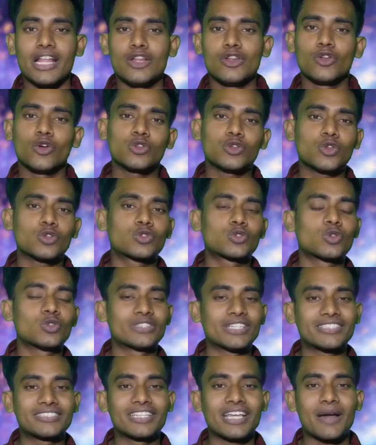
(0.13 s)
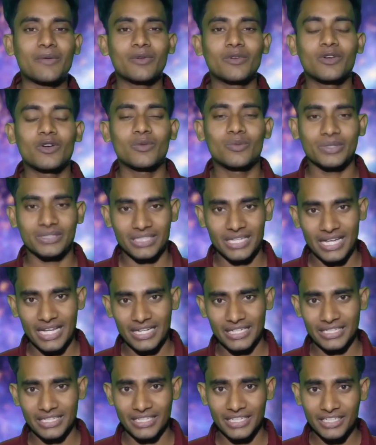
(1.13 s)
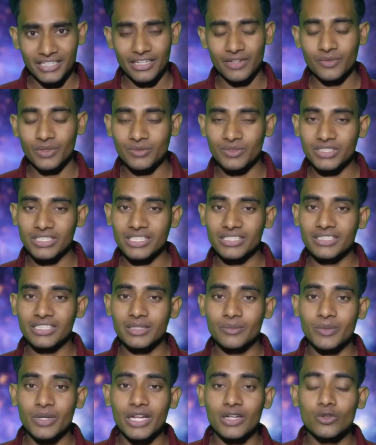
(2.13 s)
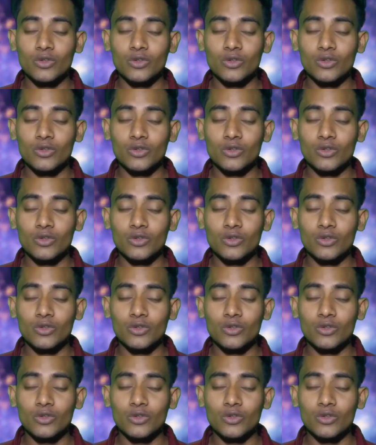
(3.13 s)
हेलो दोस्तों जैसे आप लोगों को पता है कि इंडियन फिल्म इंडस्ट्री